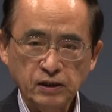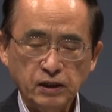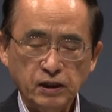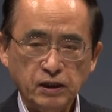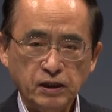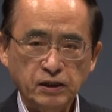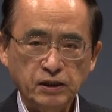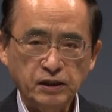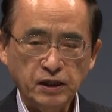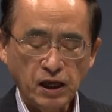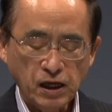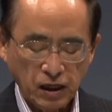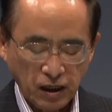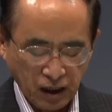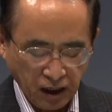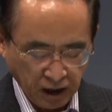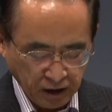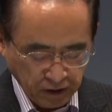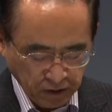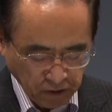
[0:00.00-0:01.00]
2年
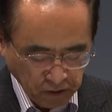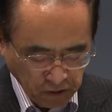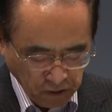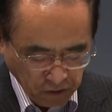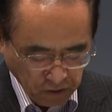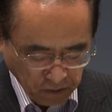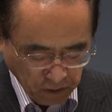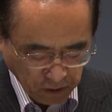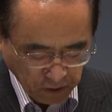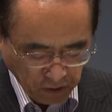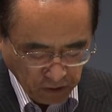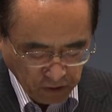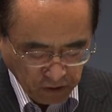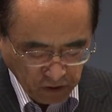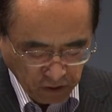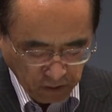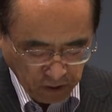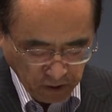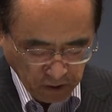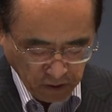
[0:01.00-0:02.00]
間の取り
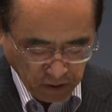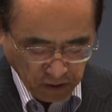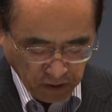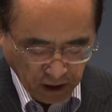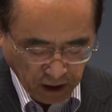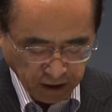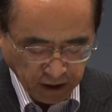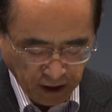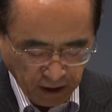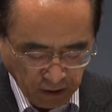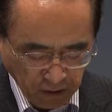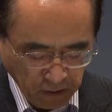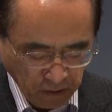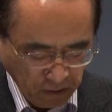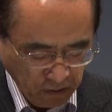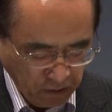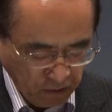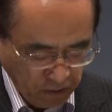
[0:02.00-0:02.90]
組みの過程